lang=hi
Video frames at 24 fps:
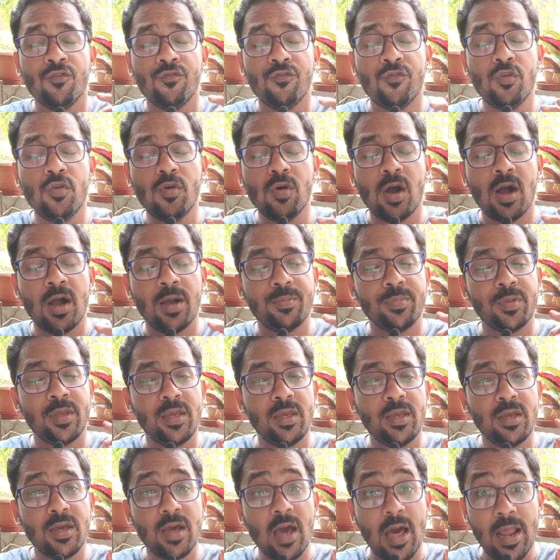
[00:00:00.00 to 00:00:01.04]
वो
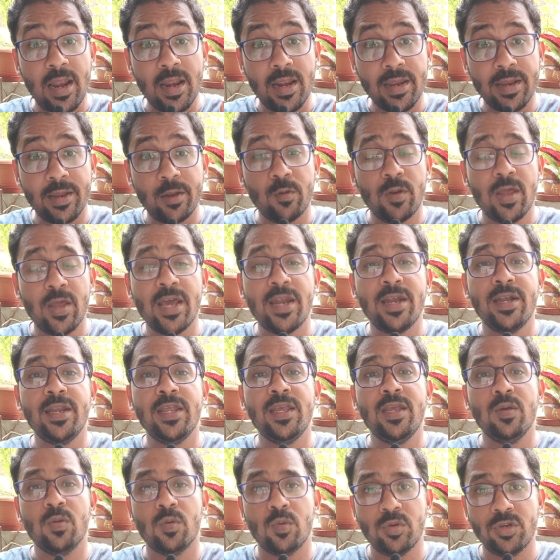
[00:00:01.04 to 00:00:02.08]
आपकी
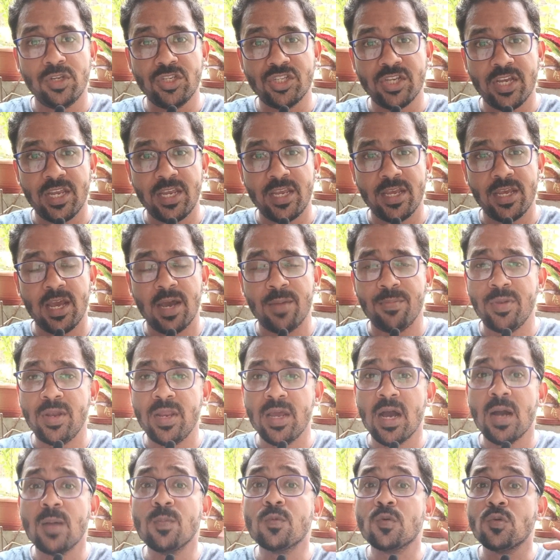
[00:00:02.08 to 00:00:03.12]
रेगुलरिटी होनी चाहिए अपने
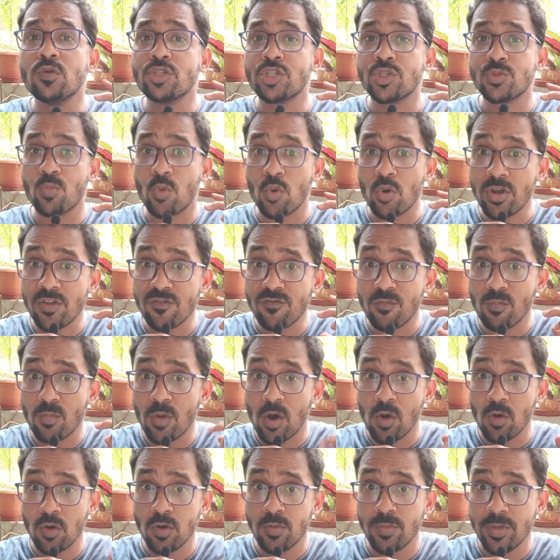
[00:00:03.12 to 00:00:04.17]
आप को स्पोर्टिव
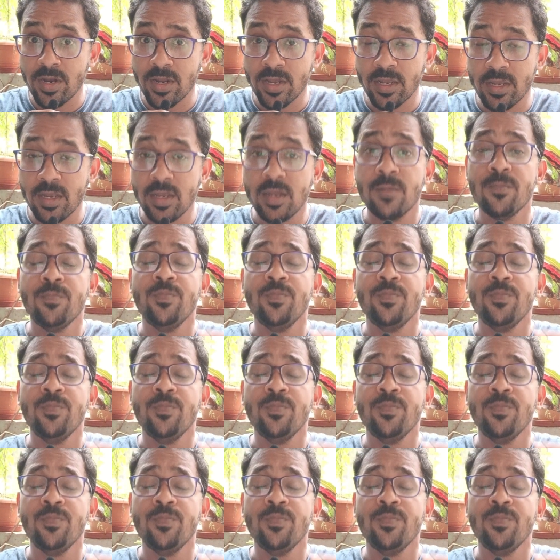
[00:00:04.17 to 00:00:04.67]
माहौल में रहें